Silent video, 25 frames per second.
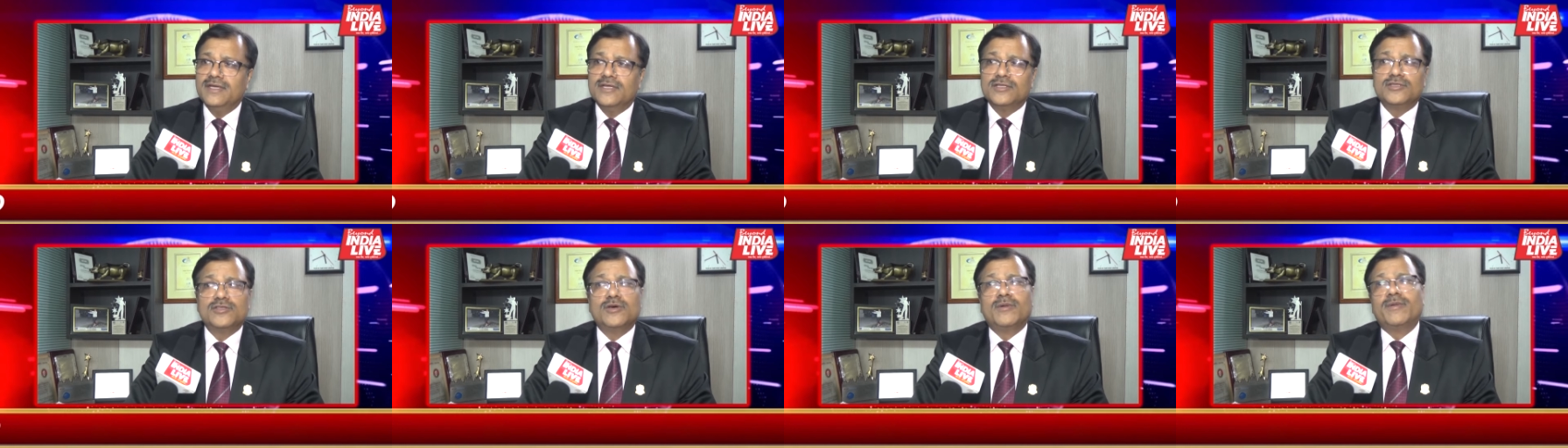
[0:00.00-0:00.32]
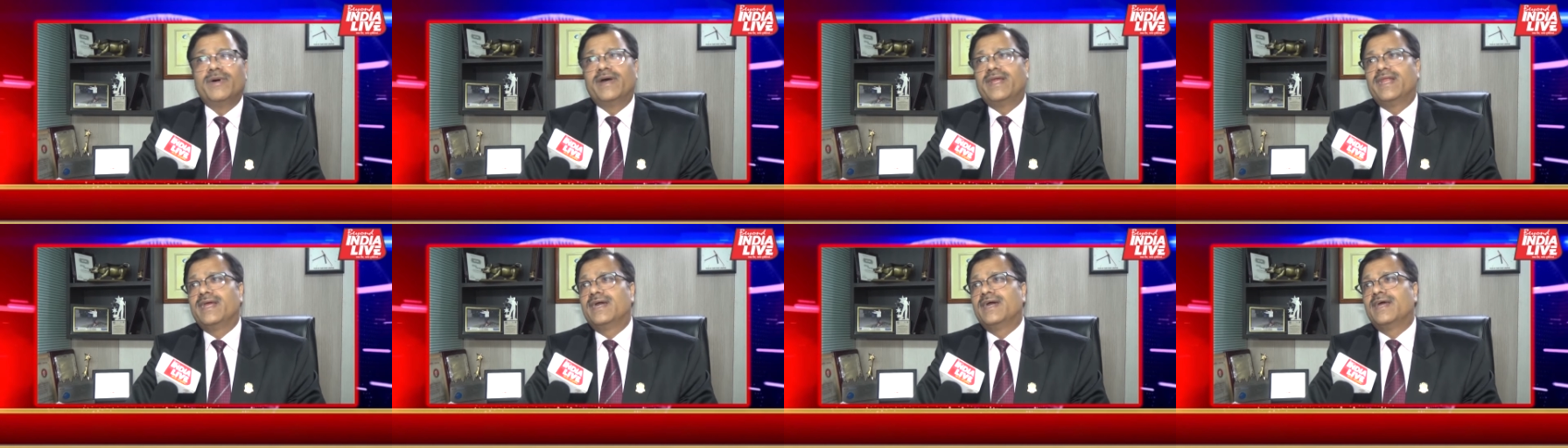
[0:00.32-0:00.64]
तो
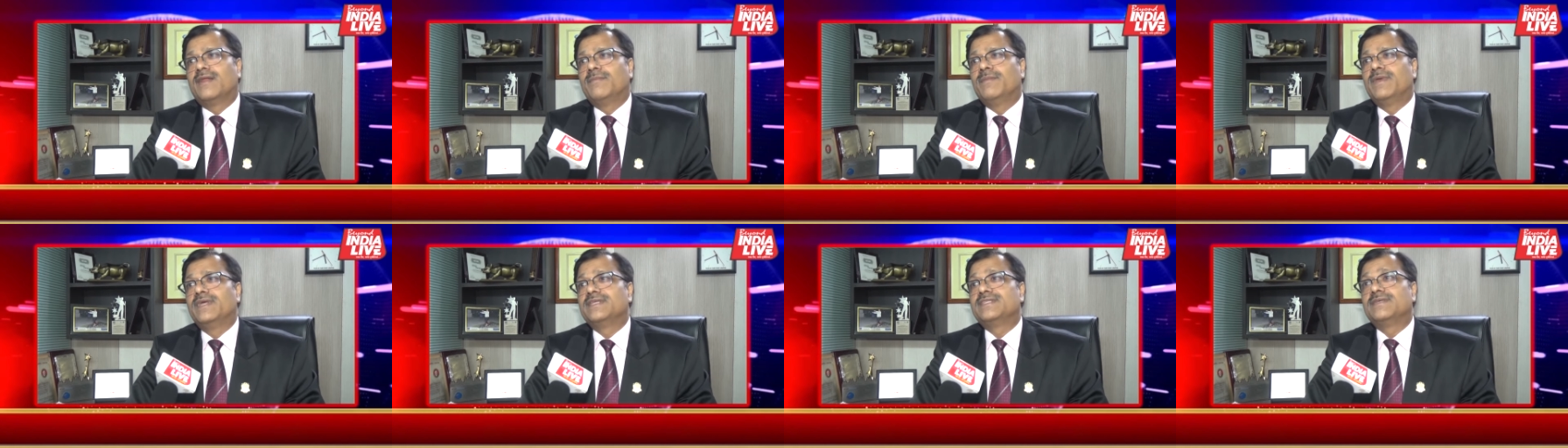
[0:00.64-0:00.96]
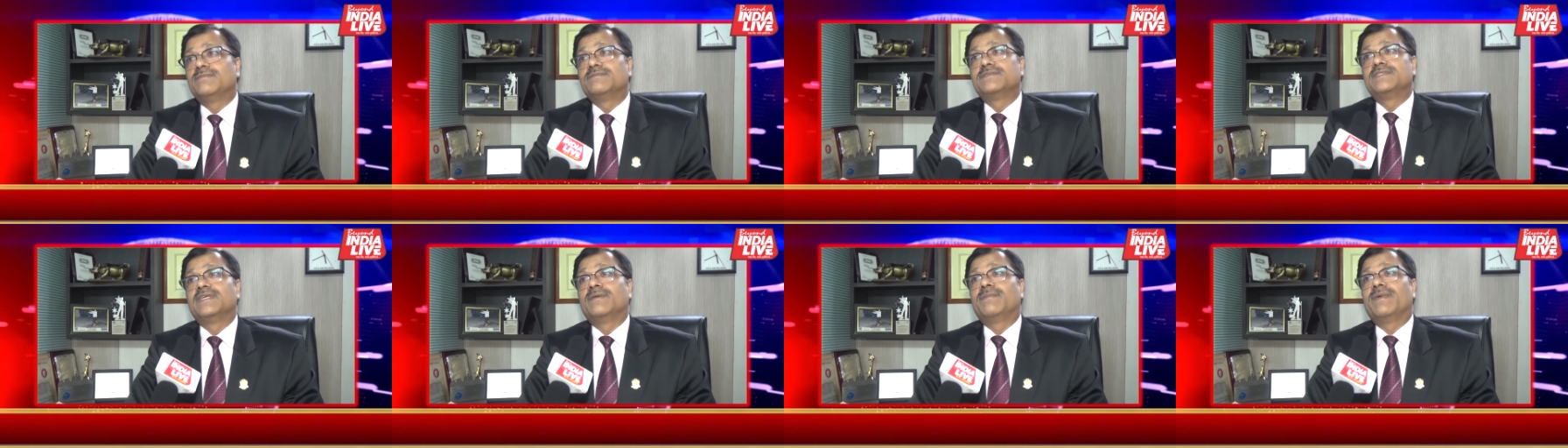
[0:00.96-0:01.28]
हमारे घर में
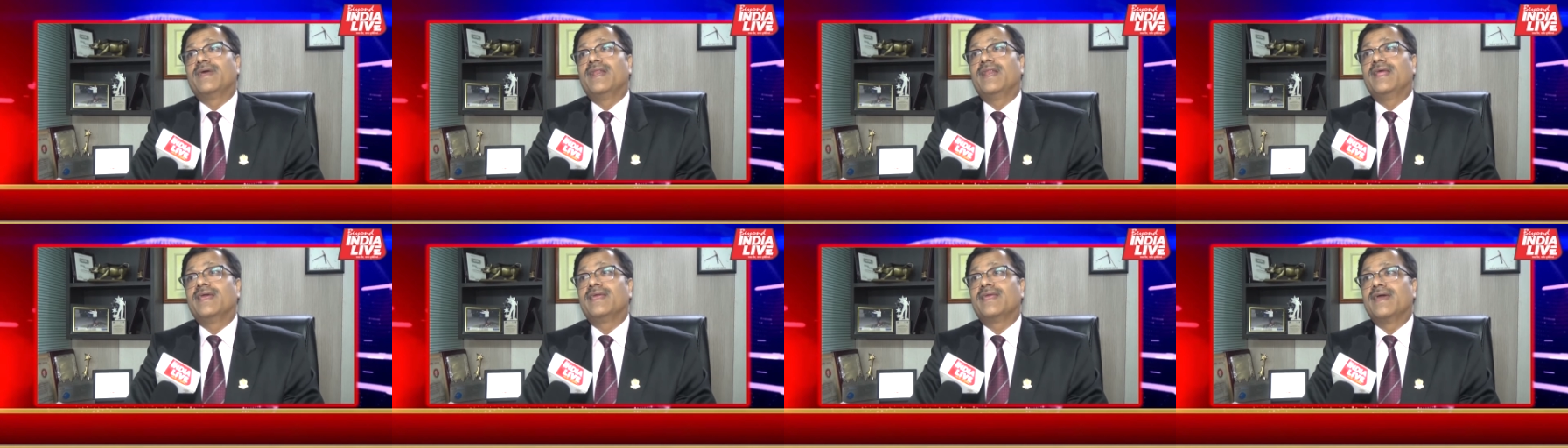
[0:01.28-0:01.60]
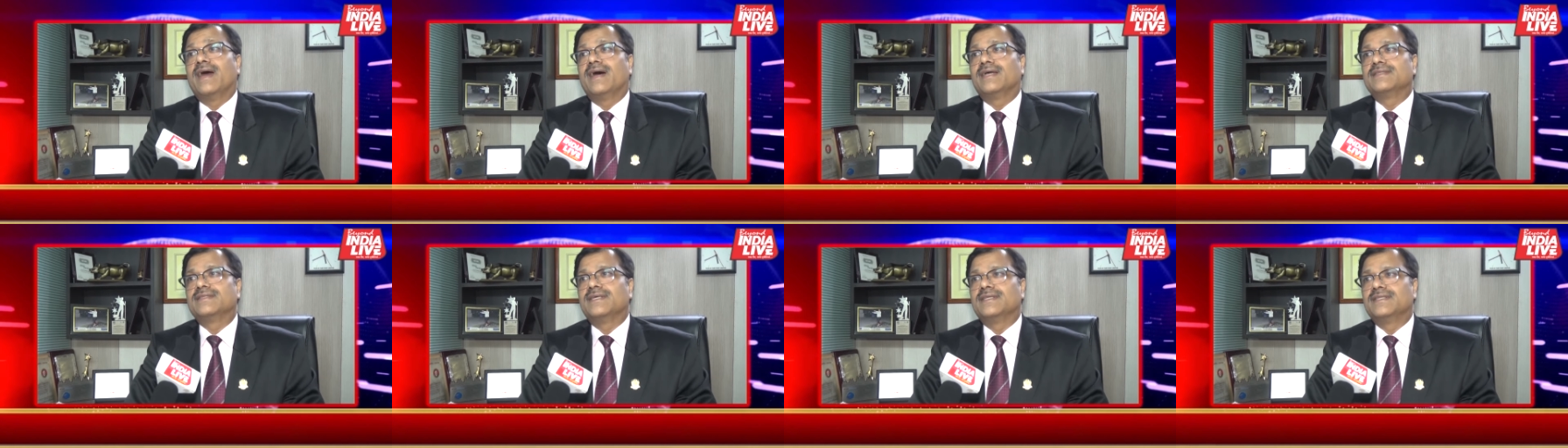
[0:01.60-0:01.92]
सबसे पहले क्या
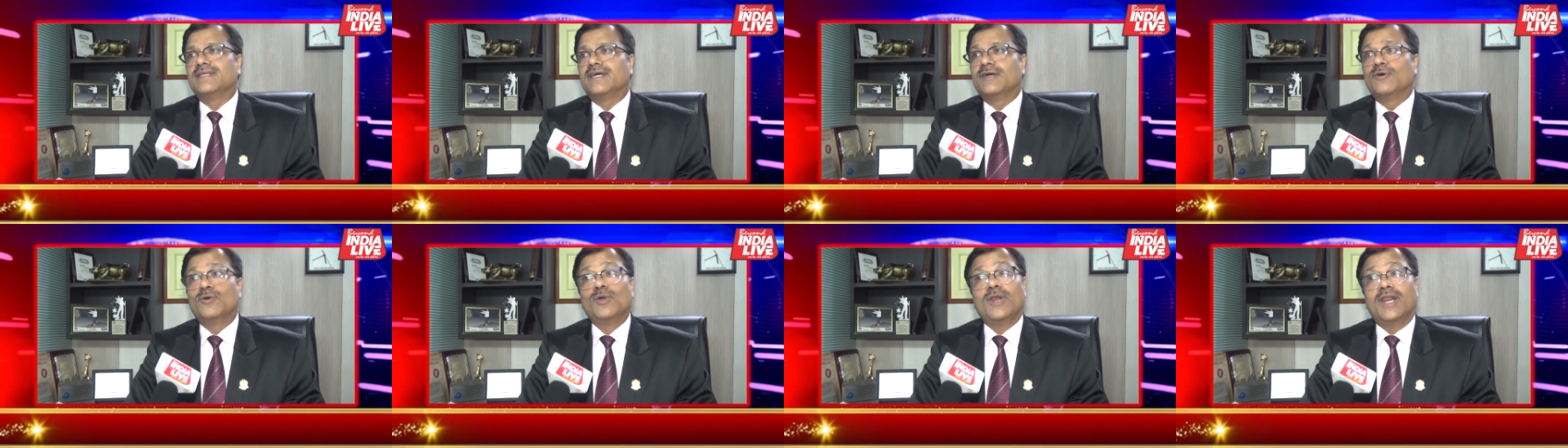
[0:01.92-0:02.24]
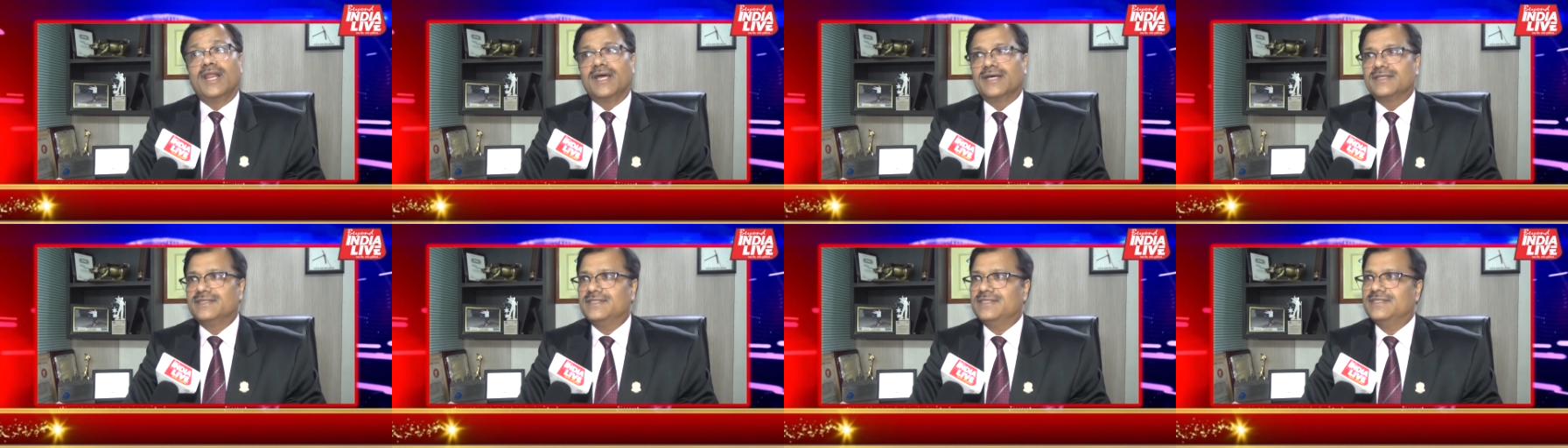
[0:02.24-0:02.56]
आता था
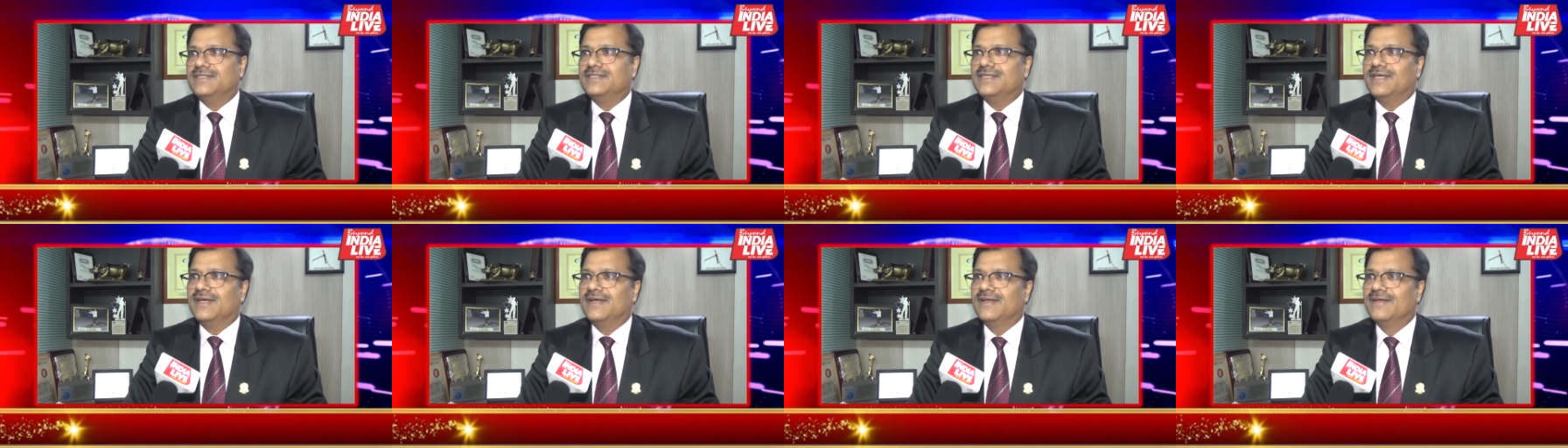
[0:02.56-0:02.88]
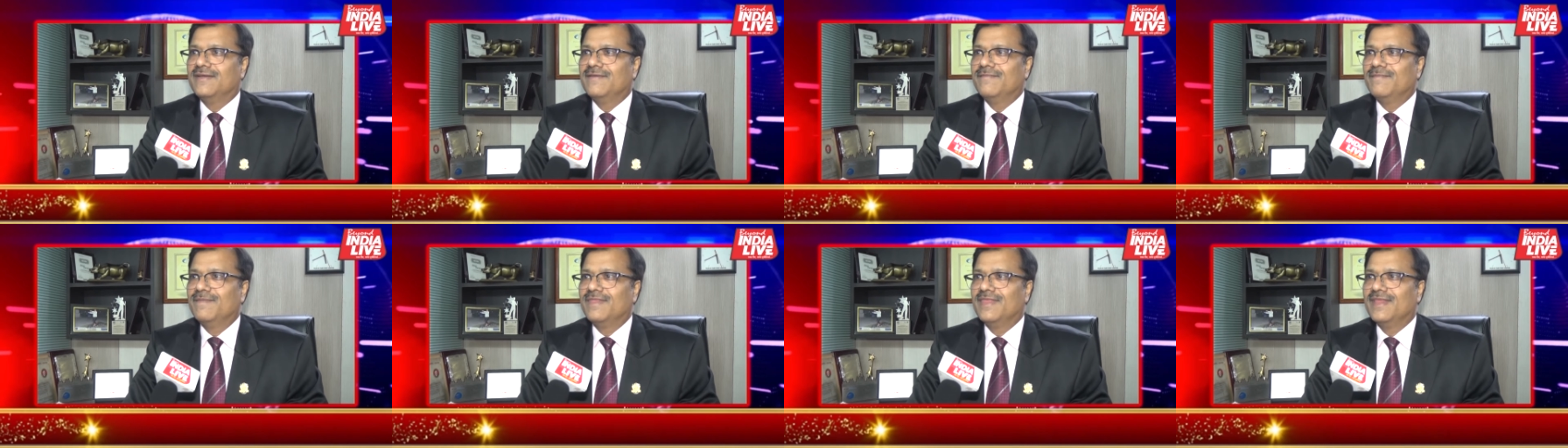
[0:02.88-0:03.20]
गुल्लक गुल्लक
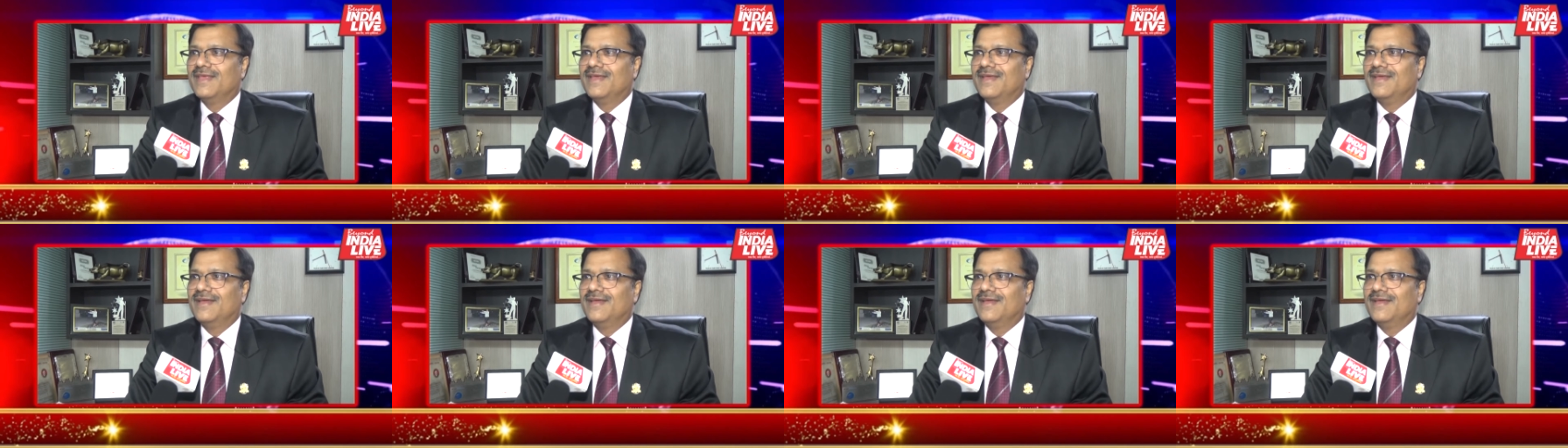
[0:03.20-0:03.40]
आता जी